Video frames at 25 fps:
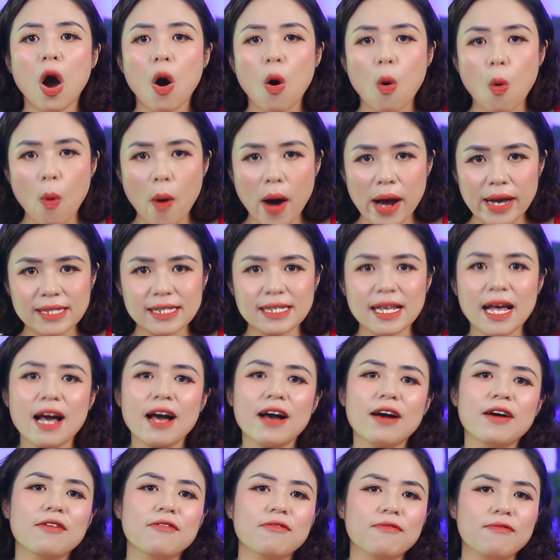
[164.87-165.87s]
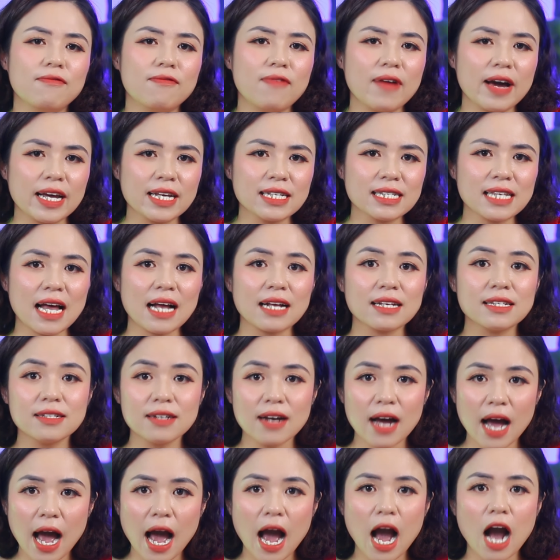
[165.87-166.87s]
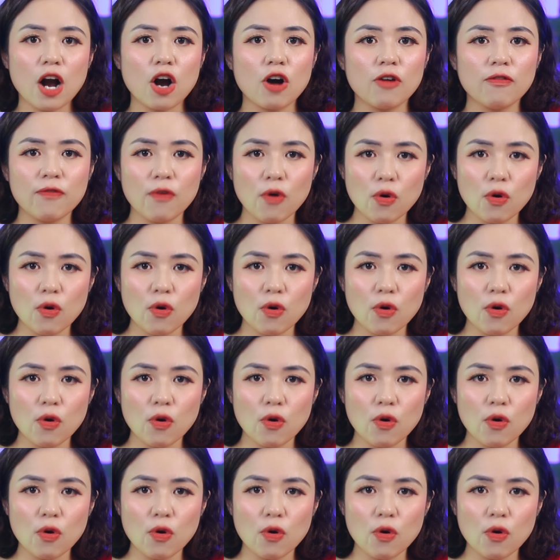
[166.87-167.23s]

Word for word: Ngoài ra, váy dáng chữ A có